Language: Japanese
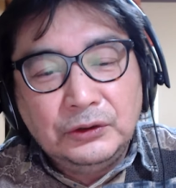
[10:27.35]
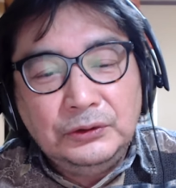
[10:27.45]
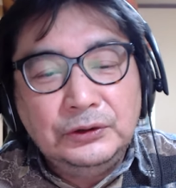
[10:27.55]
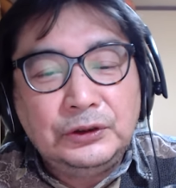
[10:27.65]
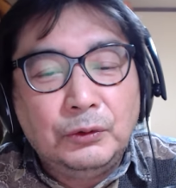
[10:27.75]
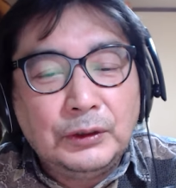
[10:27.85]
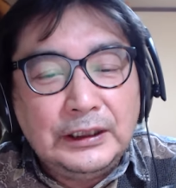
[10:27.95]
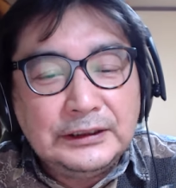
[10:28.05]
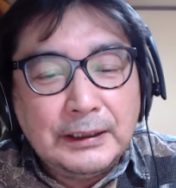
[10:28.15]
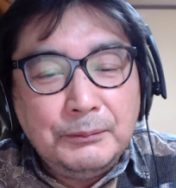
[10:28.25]
という境
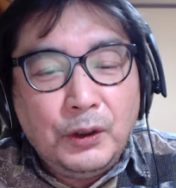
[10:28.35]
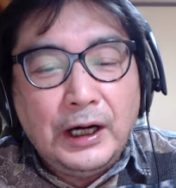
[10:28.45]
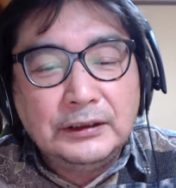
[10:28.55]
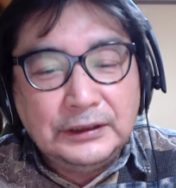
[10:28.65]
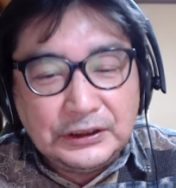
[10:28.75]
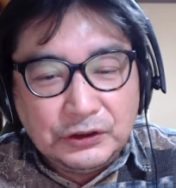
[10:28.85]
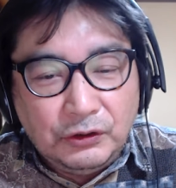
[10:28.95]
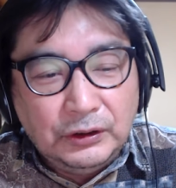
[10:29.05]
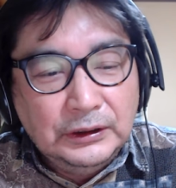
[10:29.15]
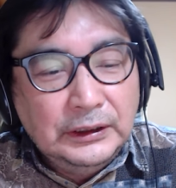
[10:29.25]
界線もあるで
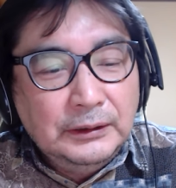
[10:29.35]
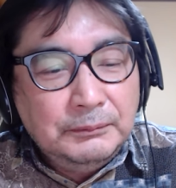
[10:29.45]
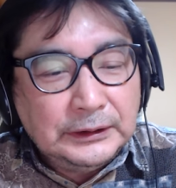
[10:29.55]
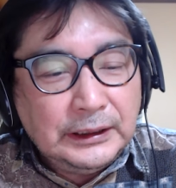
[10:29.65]
しょう。